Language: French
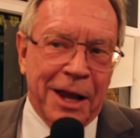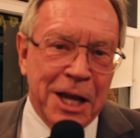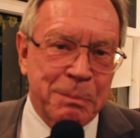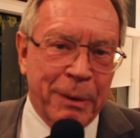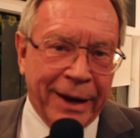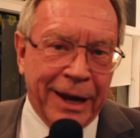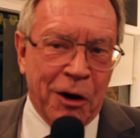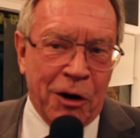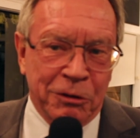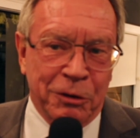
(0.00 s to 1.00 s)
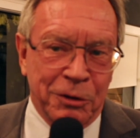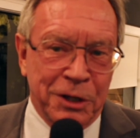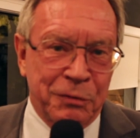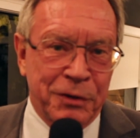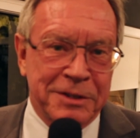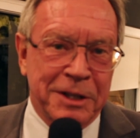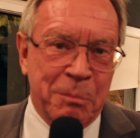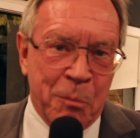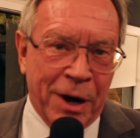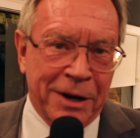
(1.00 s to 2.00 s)
espérer rendre le déficit
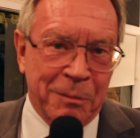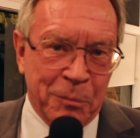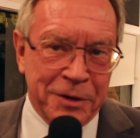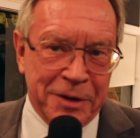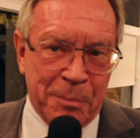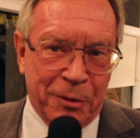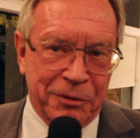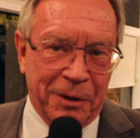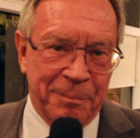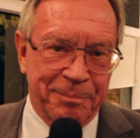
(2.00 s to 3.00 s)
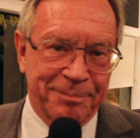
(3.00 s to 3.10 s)
moins important.